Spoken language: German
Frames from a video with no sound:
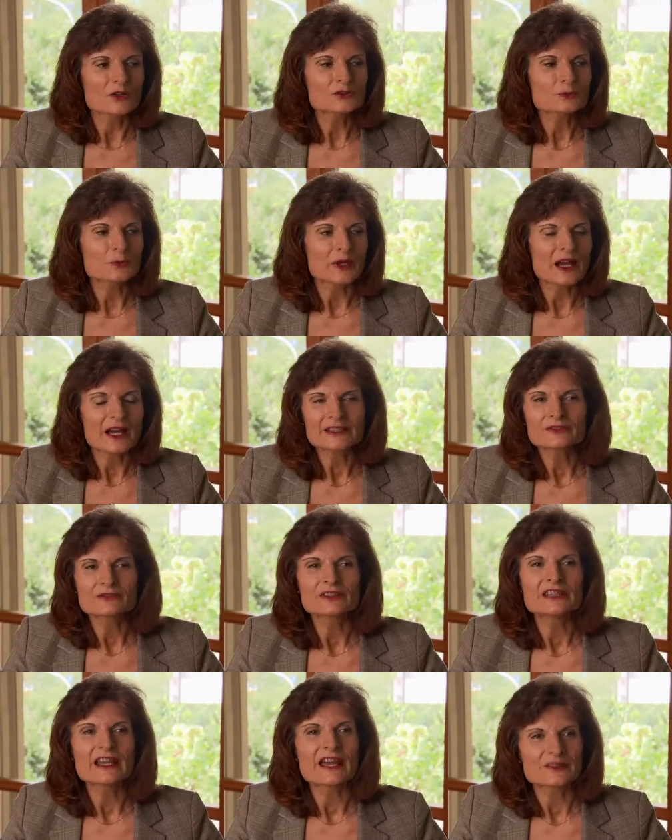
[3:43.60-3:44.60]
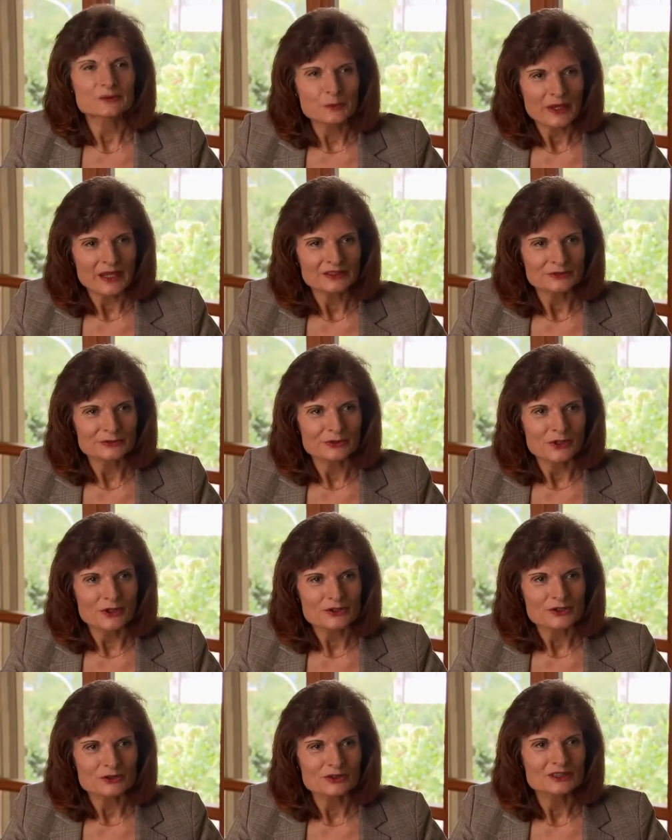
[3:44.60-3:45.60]
aus Bereichen wie der
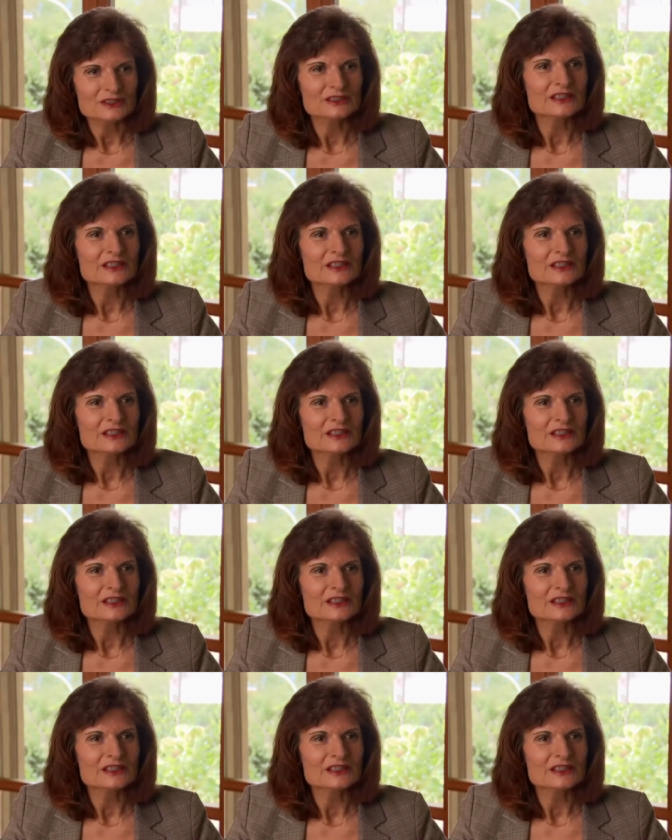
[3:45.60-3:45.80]
Expertenforschung,